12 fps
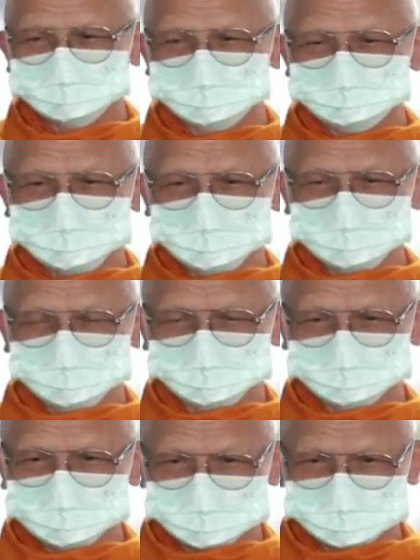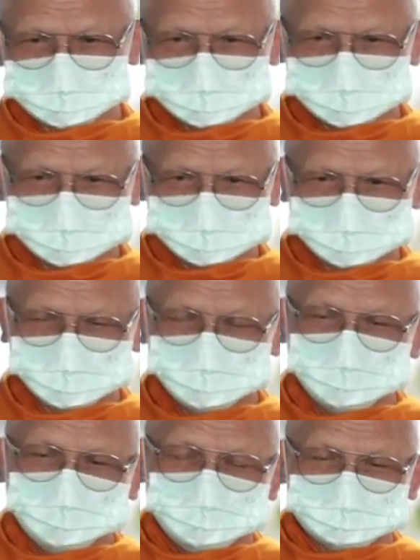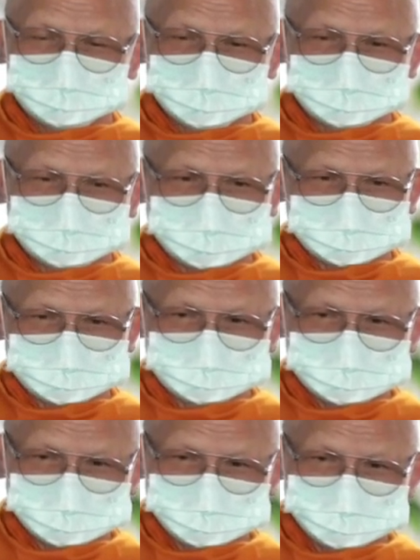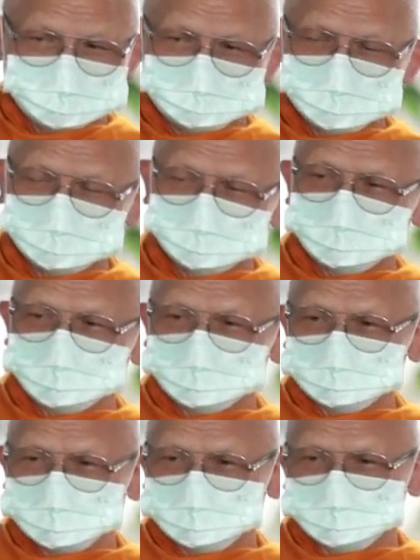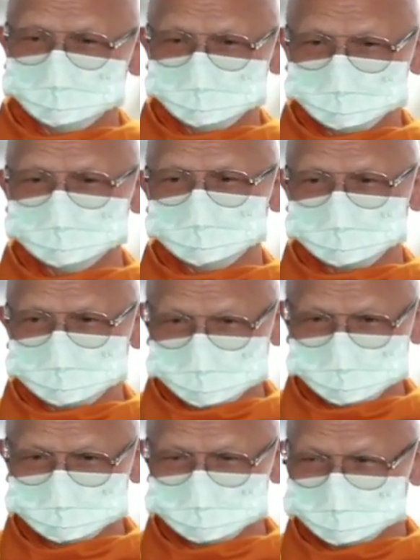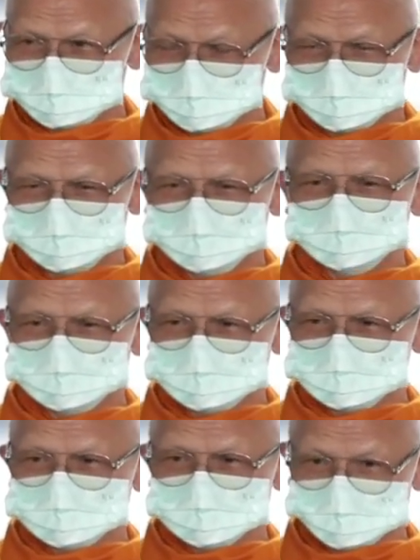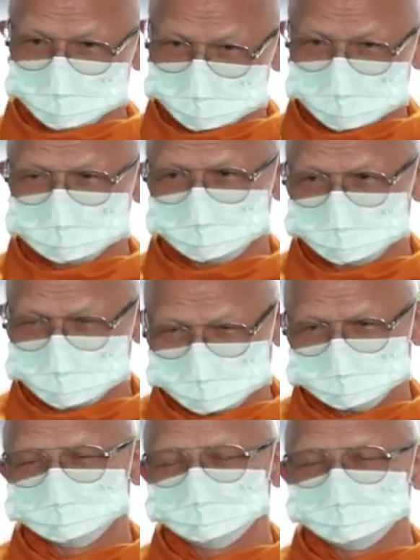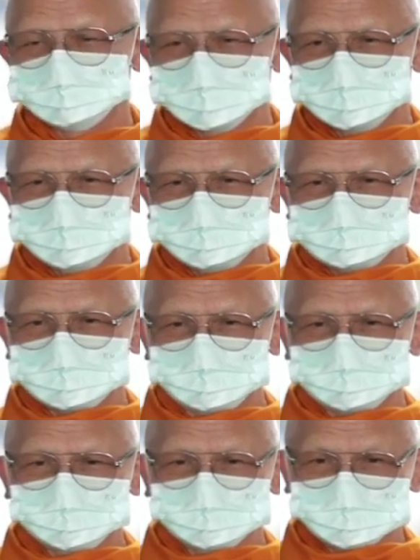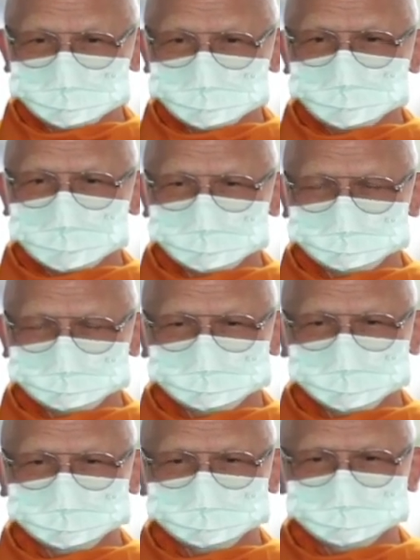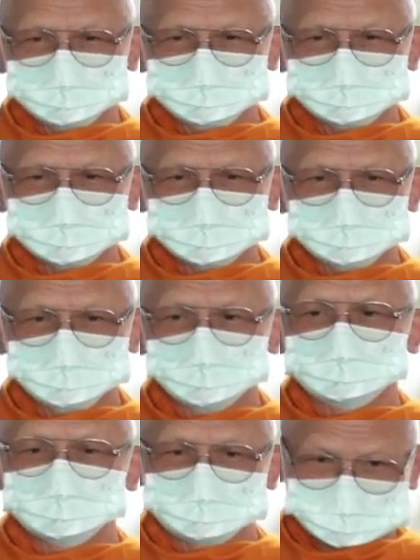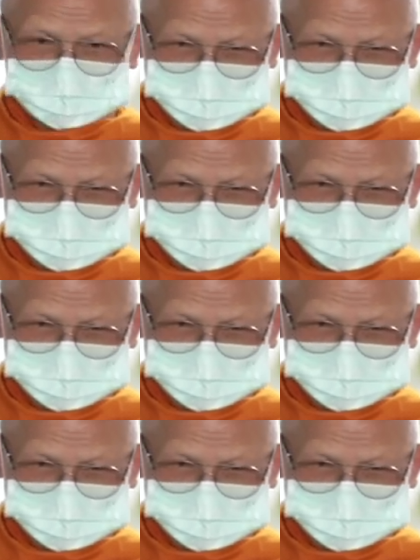ไม่ติดใจ ไม่ขัดใจ ไม่คล้องใจเรื่องใดๆที่เกิดขึ้นในฉีประจำวัน เพราะรู้ว่ามันเกิดขึ้นตั้งอยู่แล้วก็ดับไป